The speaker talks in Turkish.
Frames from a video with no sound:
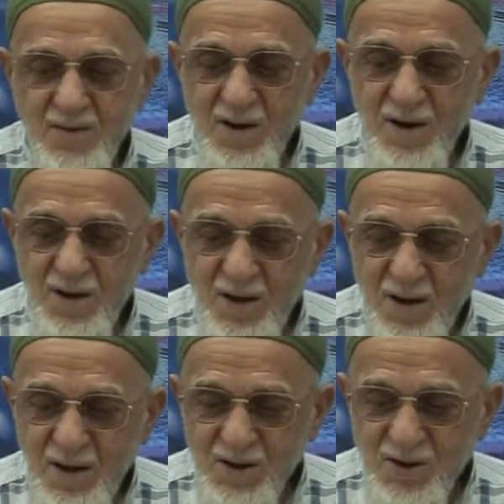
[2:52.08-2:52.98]
Fakat
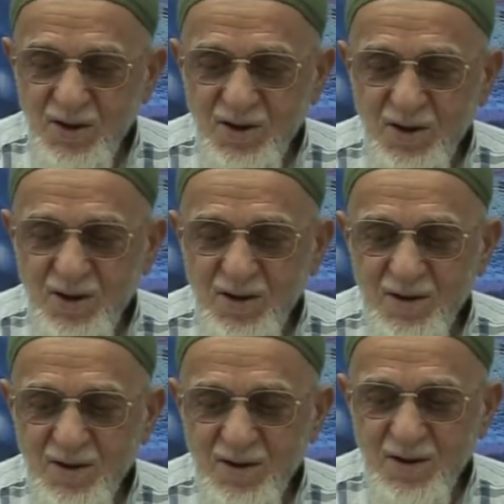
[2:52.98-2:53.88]
ne yazık ki
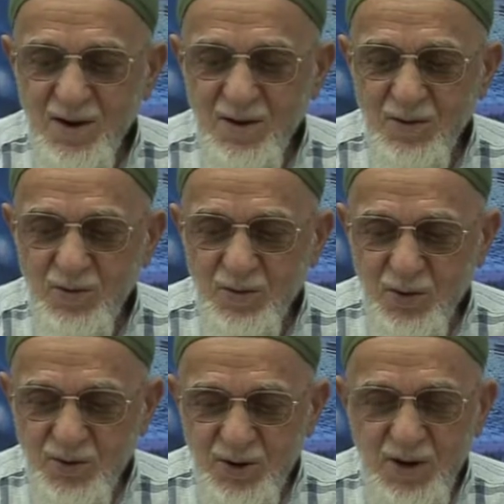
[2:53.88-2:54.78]
yani
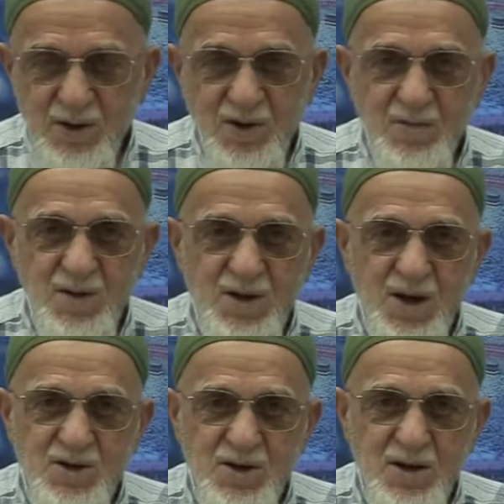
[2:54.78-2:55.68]
üzülerek de bir
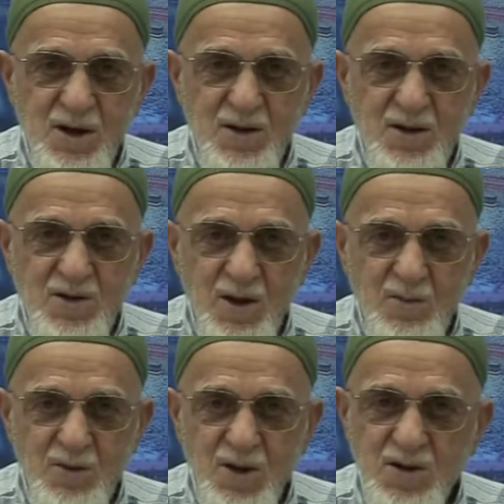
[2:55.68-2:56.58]
gerçeğe de
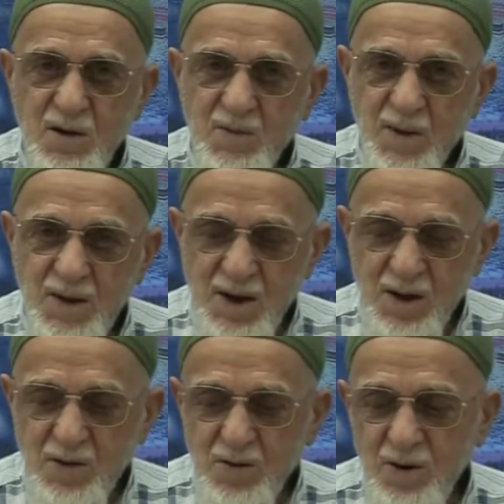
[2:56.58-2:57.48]
tabi burada itiraf etme
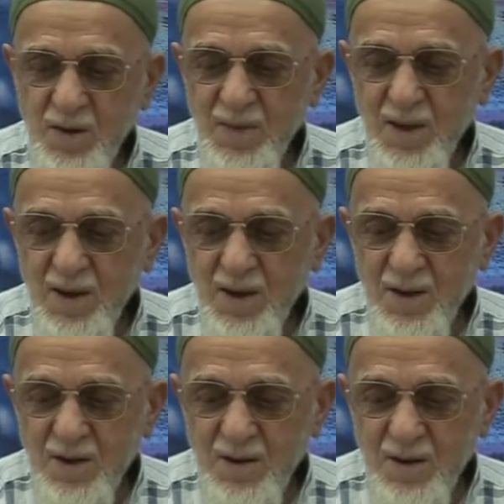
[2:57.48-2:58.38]
gerekiyor.
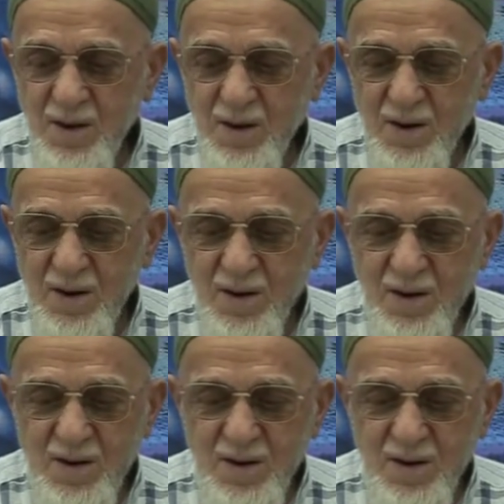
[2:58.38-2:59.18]
Ee,